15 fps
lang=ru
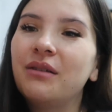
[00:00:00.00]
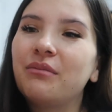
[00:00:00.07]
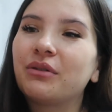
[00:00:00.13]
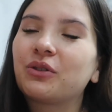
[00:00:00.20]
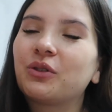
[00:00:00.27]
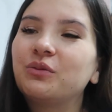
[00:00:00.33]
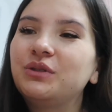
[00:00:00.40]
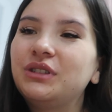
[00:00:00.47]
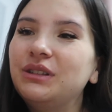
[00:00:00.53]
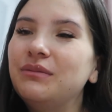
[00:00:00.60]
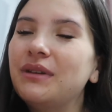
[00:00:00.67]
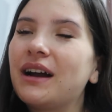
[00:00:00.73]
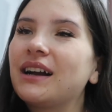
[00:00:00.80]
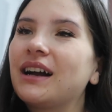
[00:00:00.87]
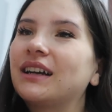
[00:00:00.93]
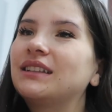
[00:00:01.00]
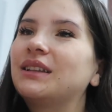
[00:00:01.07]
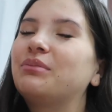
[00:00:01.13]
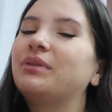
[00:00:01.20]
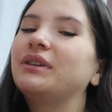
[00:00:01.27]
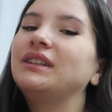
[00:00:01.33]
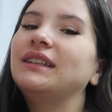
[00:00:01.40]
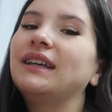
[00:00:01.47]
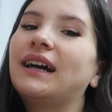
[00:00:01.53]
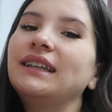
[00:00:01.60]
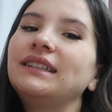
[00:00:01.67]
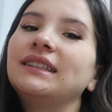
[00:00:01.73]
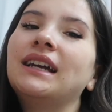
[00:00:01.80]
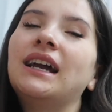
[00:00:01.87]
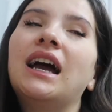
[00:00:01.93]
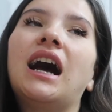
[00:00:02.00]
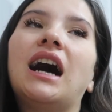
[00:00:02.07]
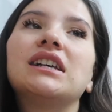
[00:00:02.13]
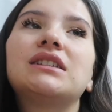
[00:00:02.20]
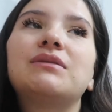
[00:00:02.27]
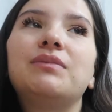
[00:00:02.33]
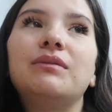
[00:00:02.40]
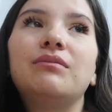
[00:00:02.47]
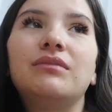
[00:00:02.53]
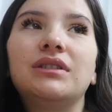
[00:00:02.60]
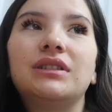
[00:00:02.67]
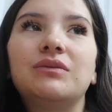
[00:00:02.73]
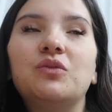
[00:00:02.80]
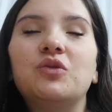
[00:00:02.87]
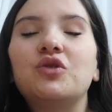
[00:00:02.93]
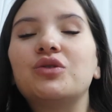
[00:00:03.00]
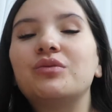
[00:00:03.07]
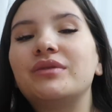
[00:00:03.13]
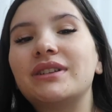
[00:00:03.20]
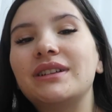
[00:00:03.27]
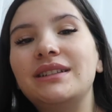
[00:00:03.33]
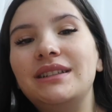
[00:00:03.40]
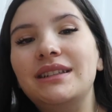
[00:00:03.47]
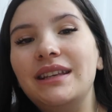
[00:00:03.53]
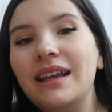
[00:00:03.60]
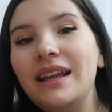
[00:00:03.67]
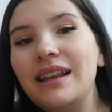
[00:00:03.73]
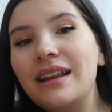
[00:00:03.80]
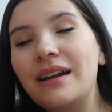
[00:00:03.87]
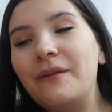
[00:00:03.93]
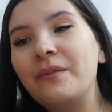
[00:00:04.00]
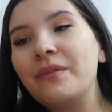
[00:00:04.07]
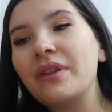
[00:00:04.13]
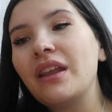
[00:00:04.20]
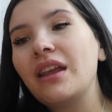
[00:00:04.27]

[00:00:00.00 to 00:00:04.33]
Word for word: потом себя как-то поднять, а спим мы с мужем раздельно.